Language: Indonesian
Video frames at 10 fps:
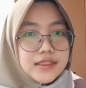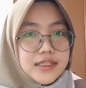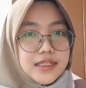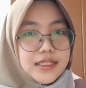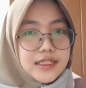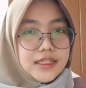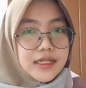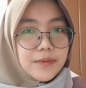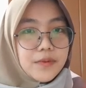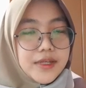Jadi
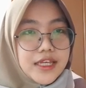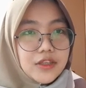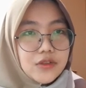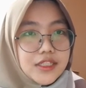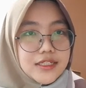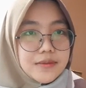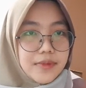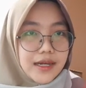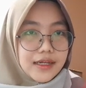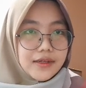uh, publiknya itu
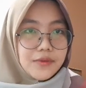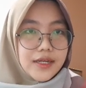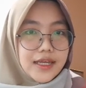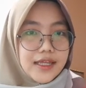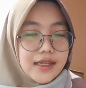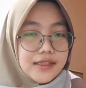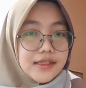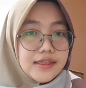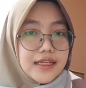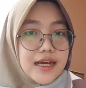tersebar
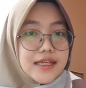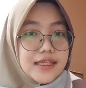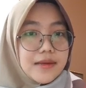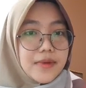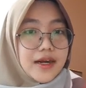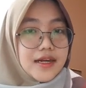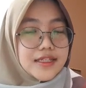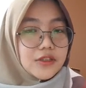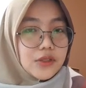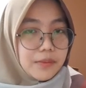wilayahnya, tidak hanya berada
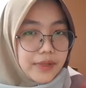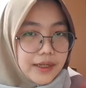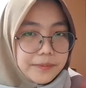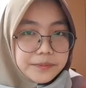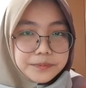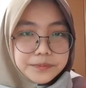di satu tempat.